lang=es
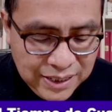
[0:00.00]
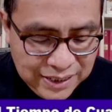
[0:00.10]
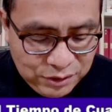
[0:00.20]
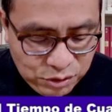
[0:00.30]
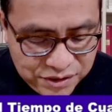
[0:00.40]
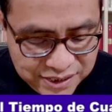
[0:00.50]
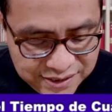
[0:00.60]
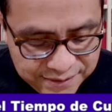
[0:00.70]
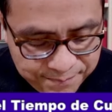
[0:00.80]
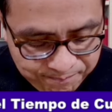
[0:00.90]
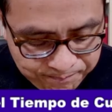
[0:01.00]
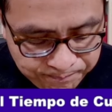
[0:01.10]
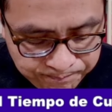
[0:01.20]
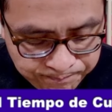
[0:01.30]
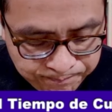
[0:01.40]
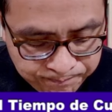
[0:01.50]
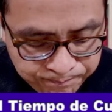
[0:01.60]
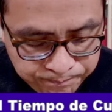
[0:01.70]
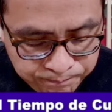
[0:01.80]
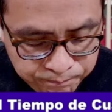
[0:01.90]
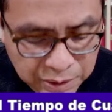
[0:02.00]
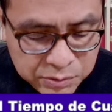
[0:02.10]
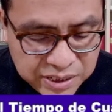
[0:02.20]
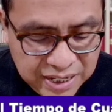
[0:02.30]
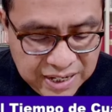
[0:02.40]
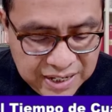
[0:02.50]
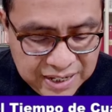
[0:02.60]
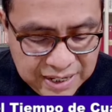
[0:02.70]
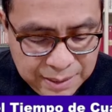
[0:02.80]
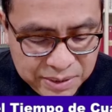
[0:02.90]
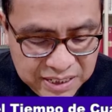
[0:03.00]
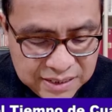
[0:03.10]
Entonces, vamos a, a pedir al